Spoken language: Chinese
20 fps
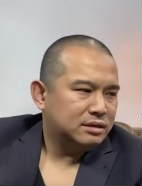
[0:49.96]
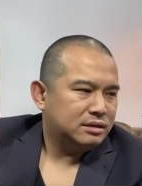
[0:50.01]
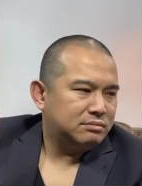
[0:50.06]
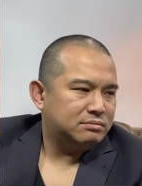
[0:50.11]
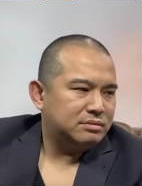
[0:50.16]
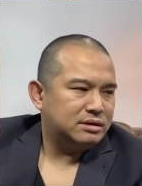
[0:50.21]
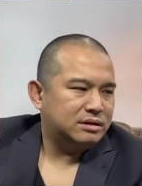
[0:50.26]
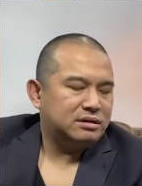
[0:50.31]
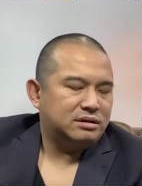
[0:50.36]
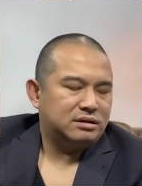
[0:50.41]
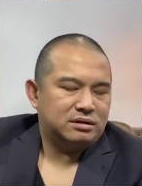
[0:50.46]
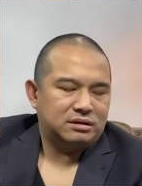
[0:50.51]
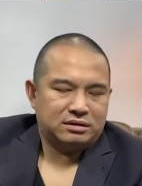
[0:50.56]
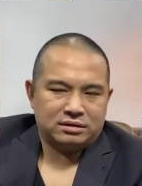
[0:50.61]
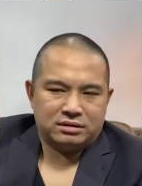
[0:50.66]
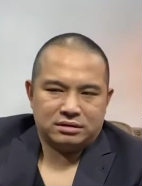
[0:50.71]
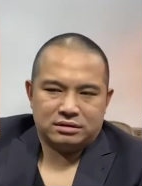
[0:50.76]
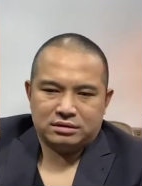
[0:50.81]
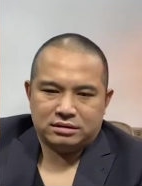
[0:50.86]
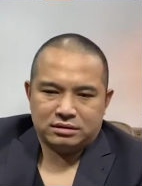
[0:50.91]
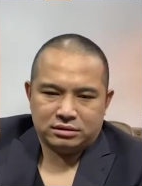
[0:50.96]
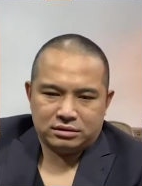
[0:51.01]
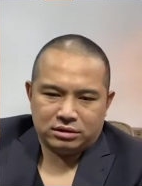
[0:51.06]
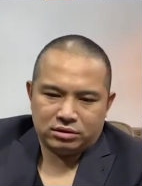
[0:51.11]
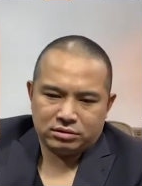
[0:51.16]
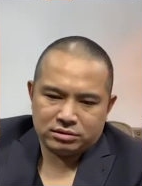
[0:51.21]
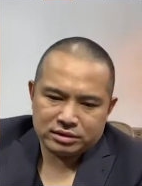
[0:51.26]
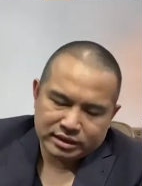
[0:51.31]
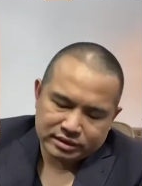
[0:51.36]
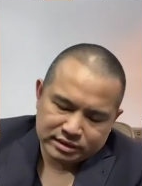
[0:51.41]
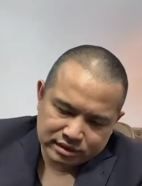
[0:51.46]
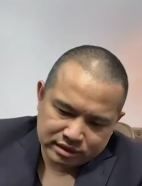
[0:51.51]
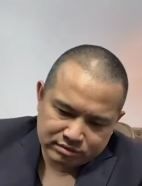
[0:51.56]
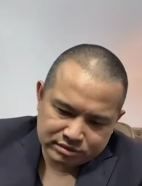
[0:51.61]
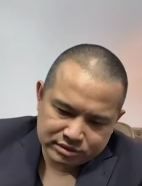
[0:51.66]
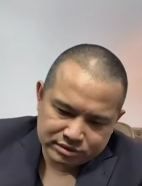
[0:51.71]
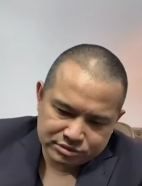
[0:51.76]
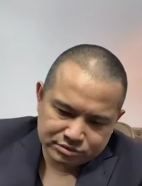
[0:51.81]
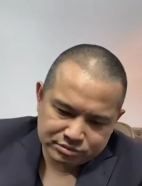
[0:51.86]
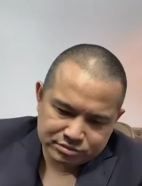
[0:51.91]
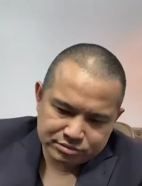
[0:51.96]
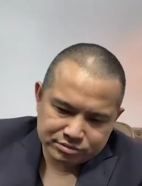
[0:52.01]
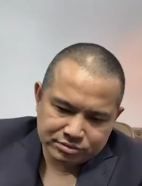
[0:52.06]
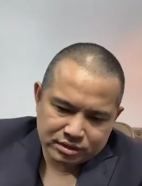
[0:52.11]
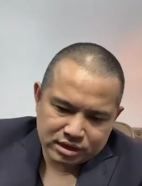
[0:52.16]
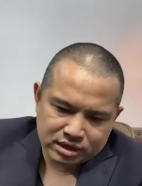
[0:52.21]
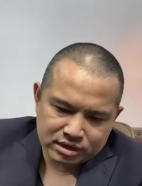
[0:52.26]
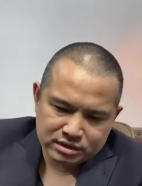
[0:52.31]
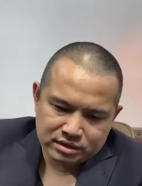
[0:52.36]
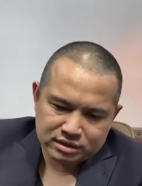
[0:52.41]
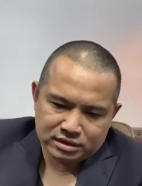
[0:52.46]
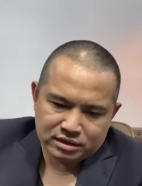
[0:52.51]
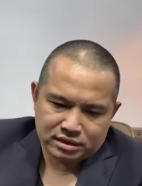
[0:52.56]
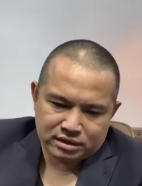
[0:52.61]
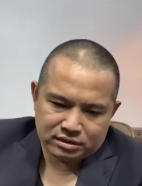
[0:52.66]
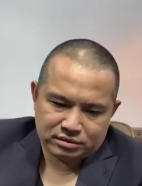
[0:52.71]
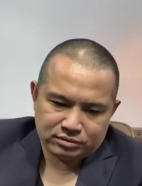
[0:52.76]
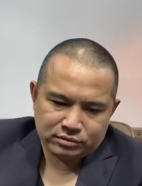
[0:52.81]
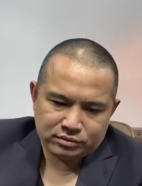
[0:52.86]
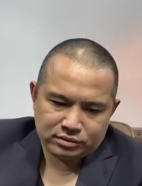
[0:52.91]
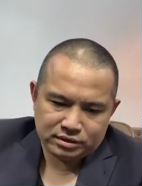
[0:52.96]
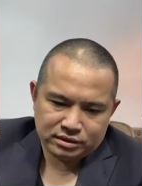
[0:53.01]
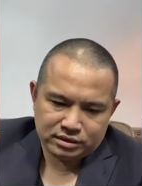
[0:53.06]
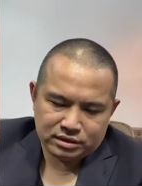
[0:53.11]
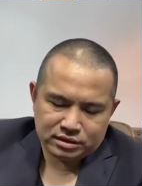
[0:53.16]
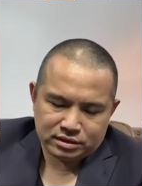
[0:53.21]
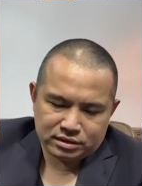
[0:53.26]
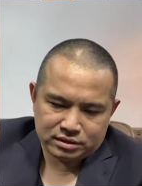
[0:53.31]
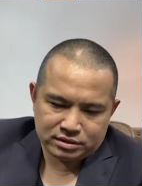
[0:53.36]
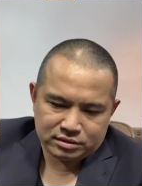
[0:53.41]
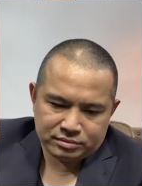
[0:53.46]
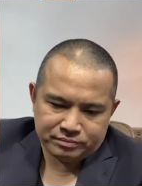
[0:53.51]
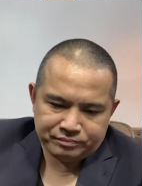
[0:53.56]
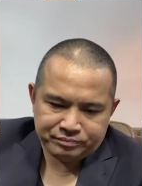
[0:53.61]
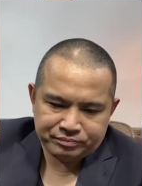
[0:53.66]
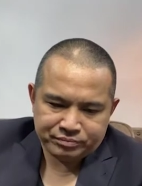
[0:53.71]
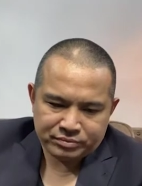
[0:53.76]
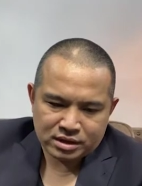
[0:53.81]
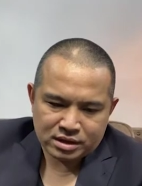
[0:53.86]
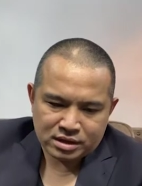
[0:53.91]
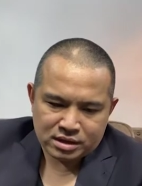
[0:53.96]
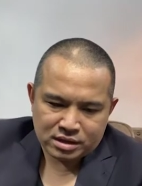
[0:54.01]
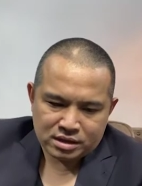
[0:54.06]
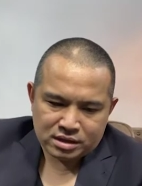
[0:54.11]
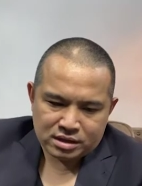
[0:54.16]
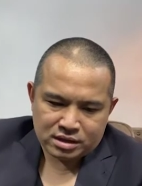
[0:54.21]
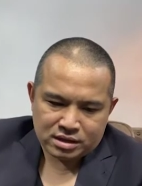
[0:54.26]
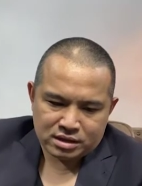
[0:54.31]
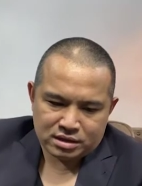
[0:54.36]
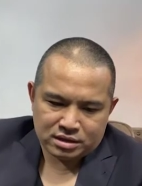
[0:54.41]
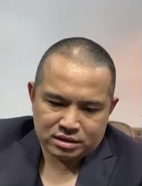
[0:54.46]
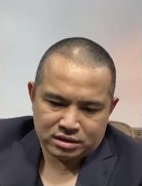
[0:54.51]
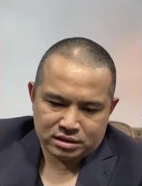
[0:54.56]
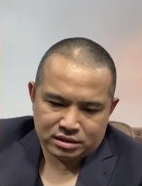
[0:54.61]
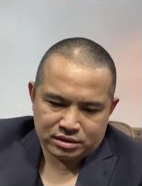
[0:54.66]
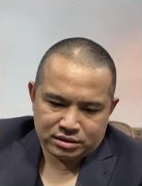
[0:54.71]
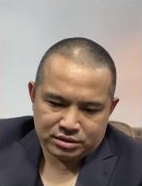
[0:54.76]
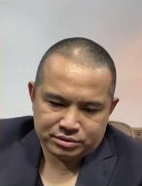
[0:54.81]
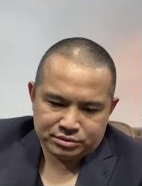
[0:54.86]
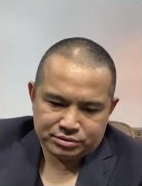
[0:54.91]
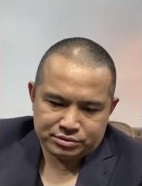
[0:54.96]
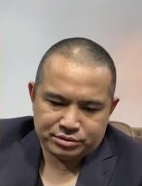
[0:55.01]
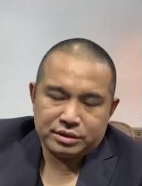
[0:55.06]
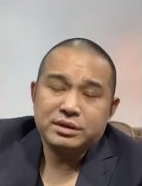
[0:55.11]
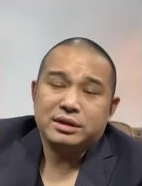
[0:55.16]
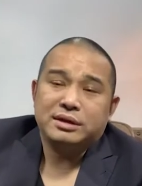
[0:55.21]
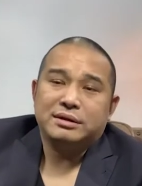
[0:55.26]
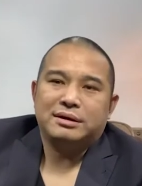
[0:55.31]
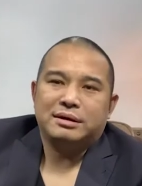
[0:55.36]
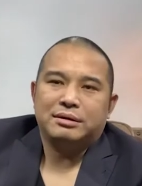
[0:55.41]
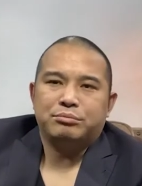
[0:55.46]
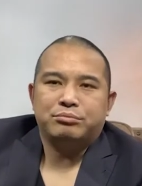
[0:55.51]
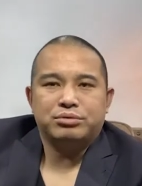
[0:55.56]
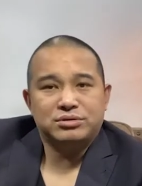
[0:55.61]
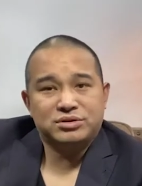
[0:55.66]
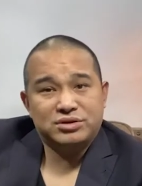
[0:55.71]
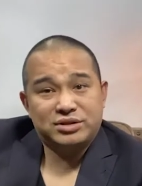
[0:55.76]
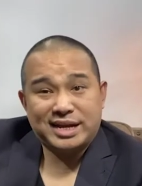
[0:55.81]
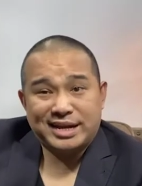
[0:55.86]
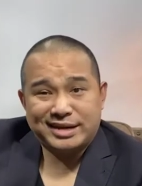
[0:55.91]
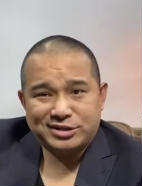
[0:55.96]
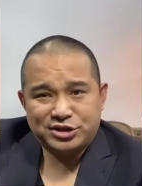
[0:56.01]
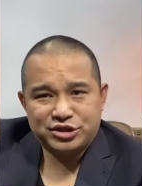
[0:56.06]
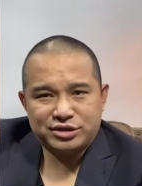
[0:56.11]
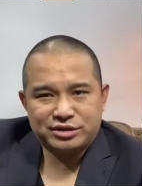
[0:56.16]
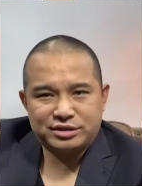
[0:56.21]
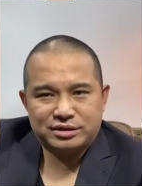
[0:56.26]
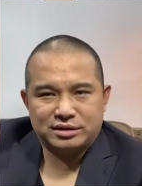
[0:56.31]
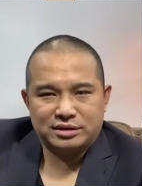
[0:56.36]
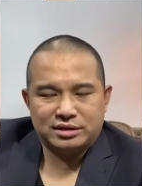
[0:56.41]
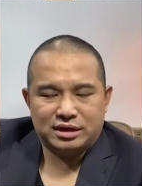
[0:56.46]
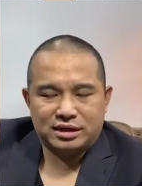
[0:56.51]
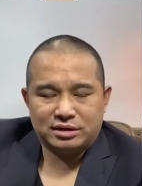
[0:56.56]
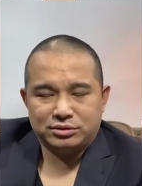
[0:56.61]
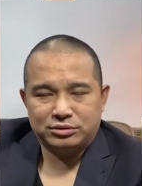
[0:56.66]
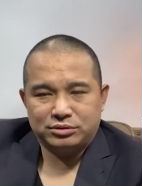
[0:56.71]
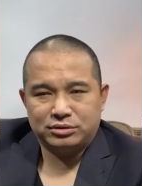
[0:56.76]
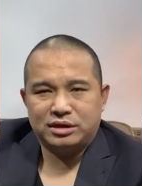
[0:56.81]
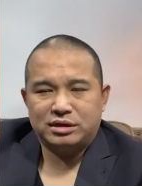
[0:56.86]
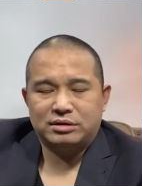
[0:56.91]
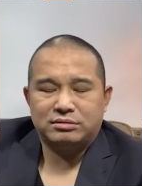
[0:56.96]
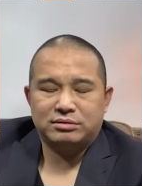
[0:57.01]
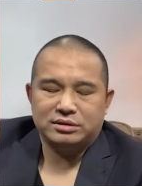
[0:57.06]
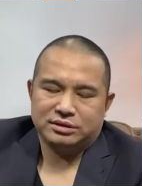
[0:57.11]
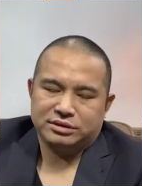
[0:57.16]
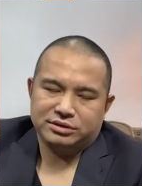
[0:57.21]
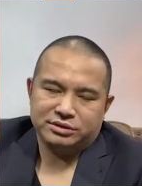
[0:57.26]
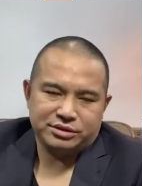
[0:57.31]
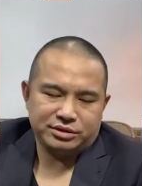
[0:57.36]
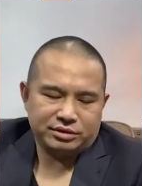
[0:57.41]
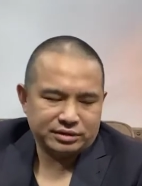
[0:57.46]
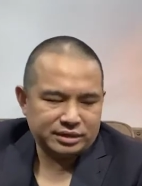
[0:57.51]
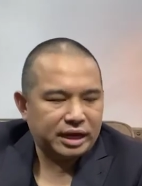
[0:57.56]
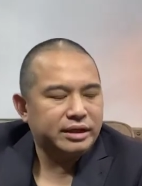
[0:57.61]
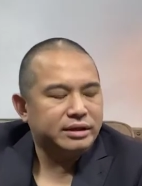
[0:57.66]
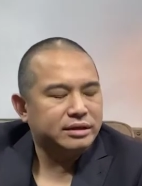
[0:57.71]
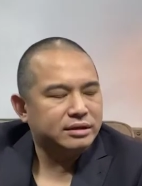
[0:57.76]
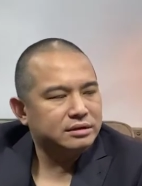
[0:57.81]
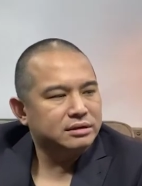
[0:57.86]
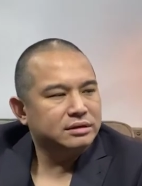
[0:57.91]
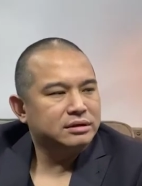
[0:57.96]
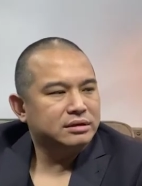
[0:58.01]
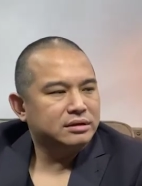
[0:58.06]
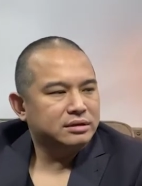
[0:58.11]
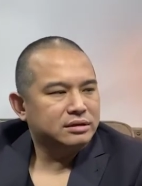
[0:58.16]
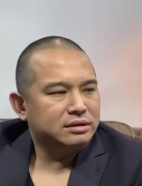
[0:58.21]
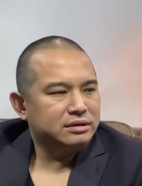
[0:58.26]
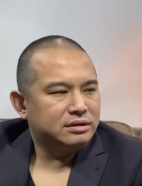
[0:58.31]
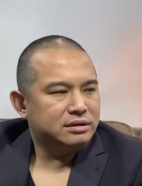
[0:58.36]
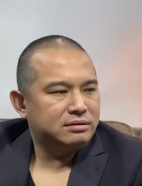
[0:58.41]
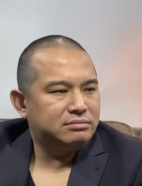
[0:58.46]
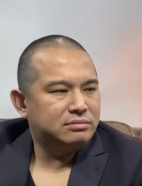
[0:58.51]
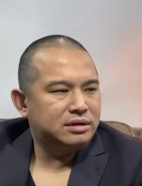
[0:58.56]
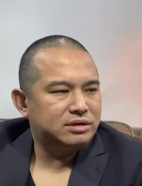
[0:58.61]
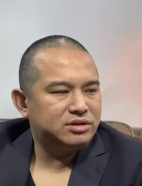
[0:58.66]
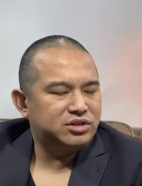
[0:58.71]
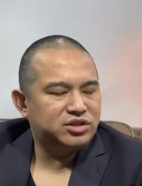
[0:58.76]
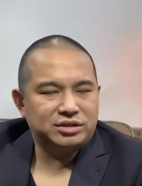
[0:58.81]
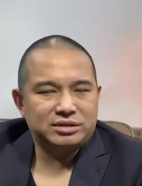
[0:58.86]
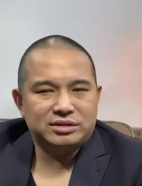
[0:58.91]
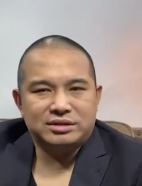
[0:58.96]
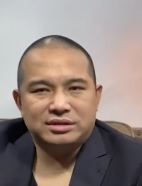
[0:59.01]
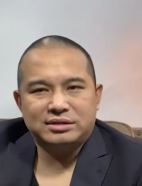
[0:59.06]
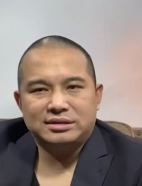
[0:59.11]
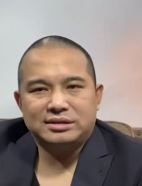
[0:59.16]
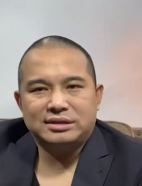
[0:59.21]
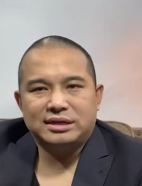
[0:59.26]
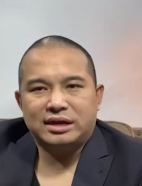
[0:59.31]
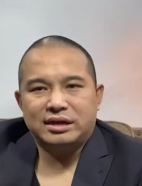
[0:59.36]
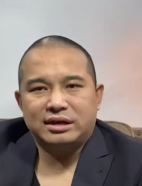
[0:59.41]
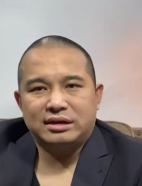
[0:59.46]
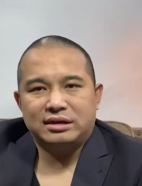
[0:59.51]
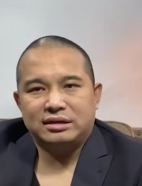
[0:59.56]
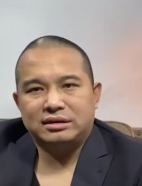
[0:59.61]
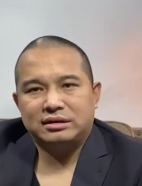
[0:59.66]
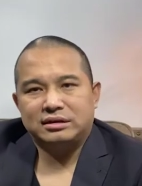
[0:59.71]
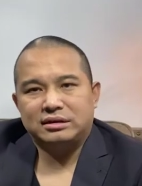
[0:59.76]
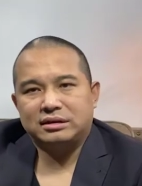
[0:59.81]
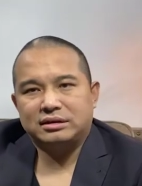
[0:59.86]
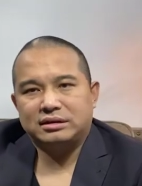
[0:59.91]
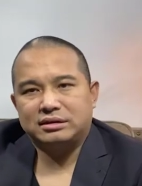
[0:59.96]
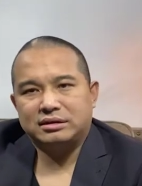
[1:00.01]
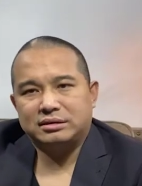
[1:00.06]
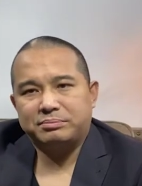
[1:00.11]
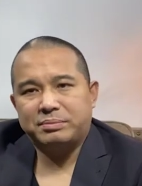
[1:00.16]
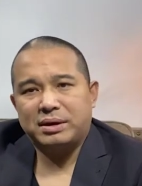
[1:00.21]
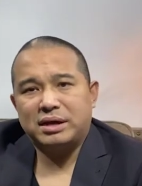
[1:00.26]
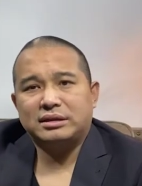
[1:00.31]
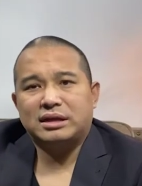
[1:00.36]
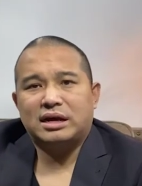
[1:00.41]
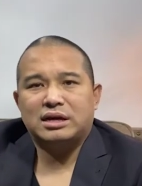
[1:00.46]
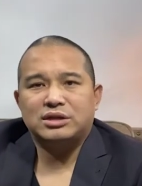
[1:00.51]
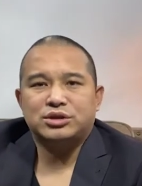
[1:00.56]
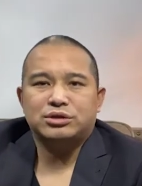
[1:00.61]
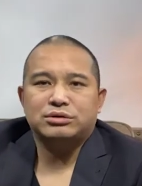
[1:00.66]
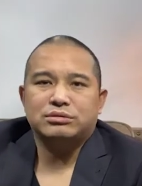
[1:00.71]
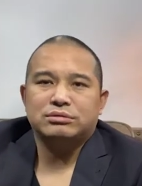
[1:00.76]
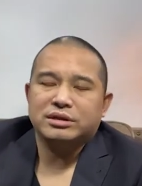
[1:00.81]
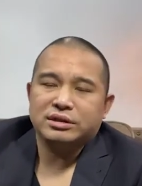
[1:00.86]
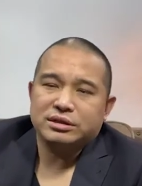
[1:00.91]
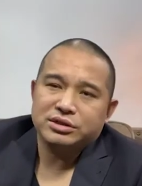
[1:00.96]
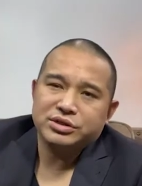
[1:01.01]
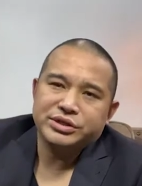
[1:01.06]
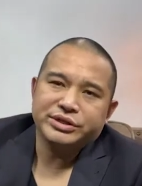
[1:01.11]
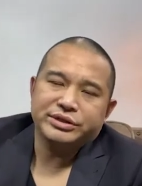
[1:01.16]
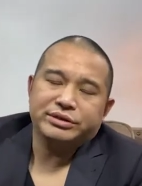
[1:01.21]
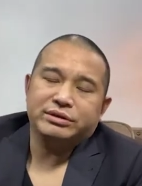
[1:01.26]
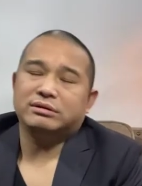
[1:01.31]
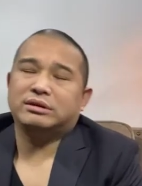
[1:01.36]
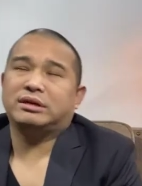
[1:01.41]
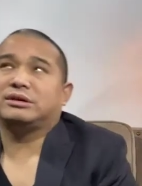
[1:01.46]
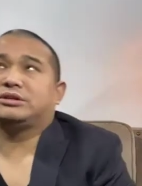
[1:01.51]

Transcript: 那么呃，后来呢，因为种种原因啊，我也呃觉得啊，不是太适合啊。昨天我已经交代了。那么其实，在帮他处理的时候